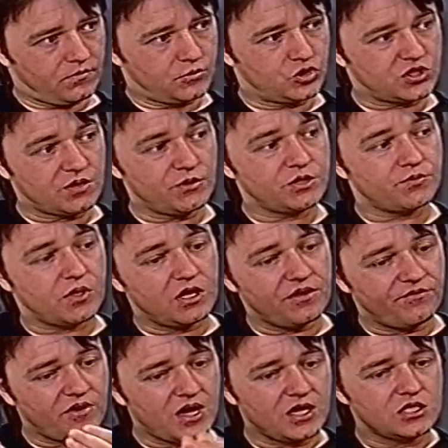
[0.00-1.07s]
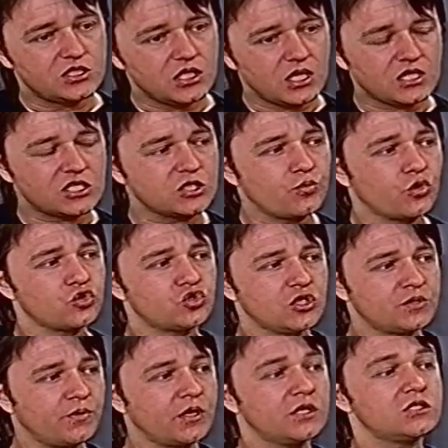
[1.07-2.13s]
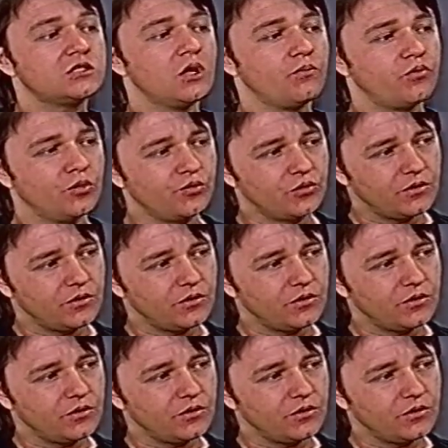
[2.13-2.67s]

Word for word: justamente para levar essas produções para E com certeza vai ter a